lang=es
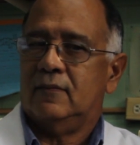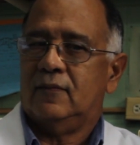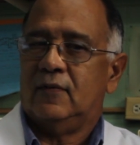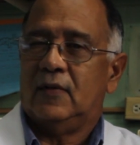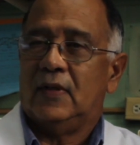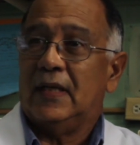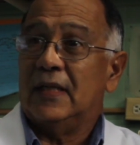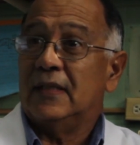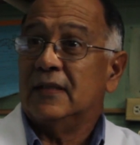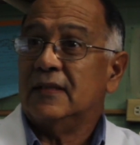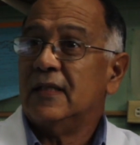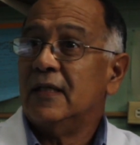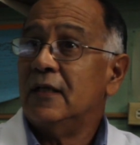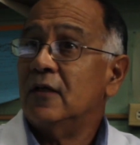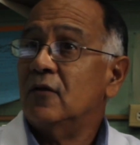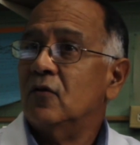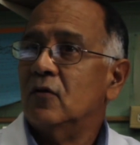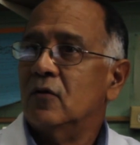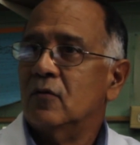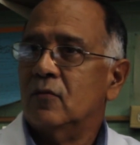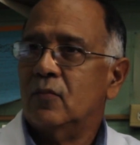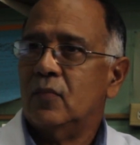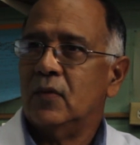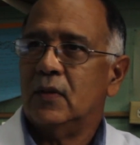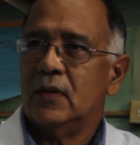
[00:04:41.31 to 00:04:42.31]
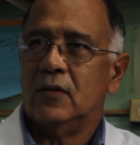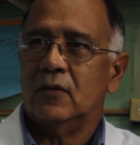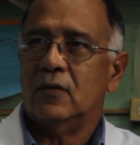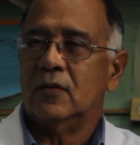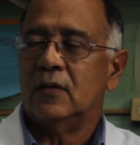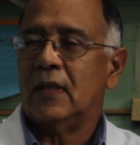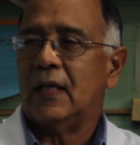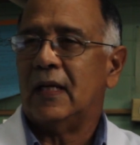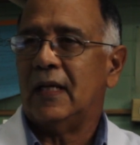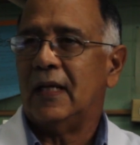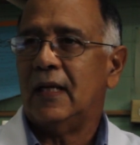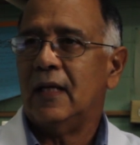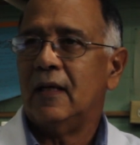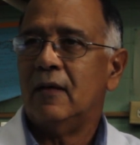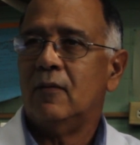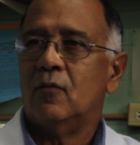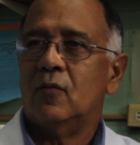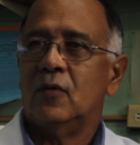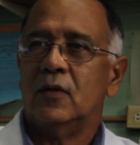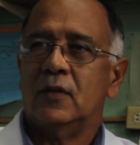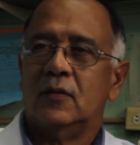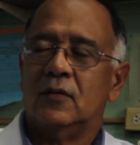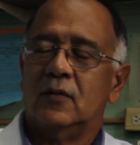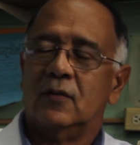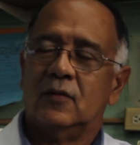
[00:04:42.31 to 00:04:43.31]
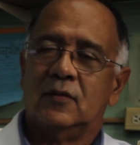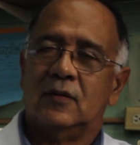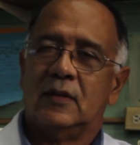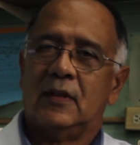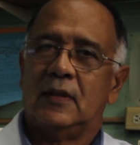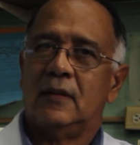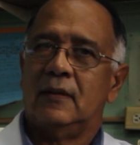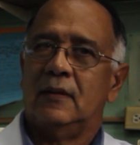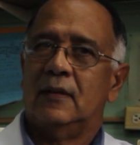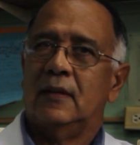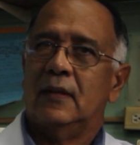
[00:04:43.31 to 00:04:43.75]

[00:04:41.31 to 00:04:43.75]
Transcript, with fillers: fenecido, pues no tenemos, entonces